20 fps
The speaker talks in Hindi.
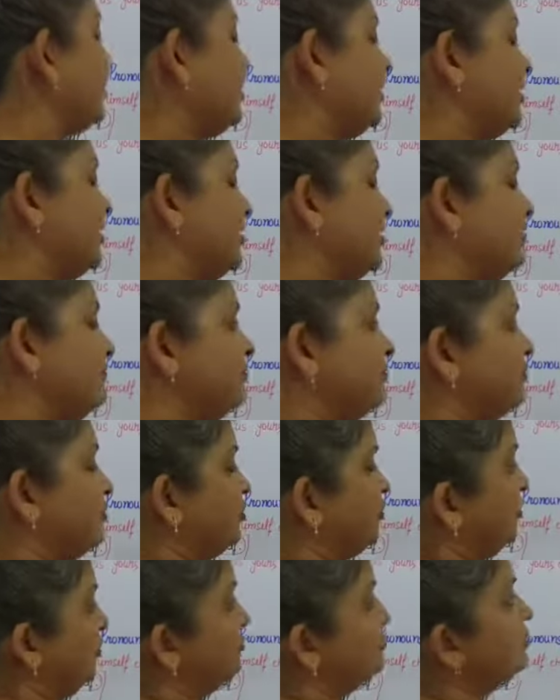रिलेटिव
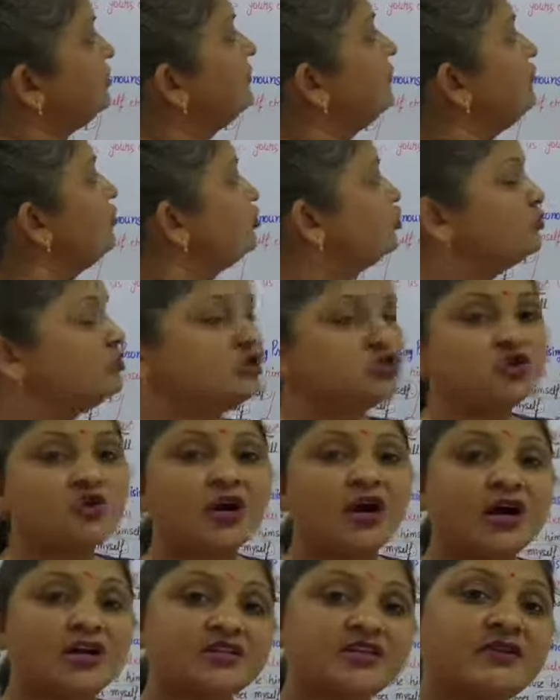प्रोनाउंस तो बच्चों
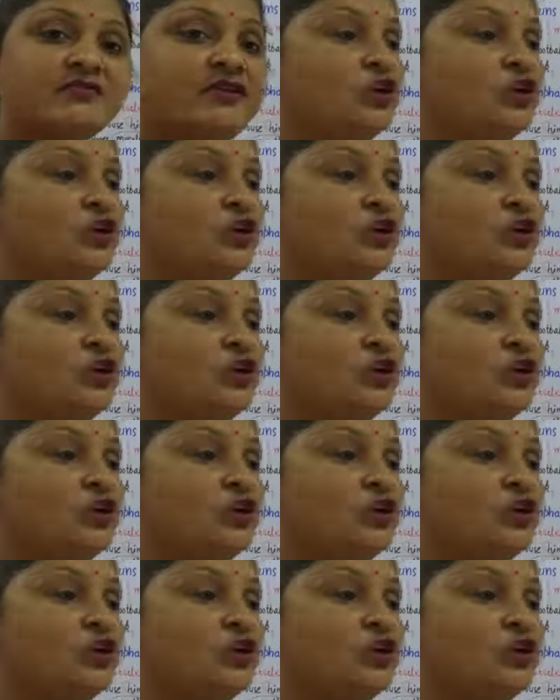आज की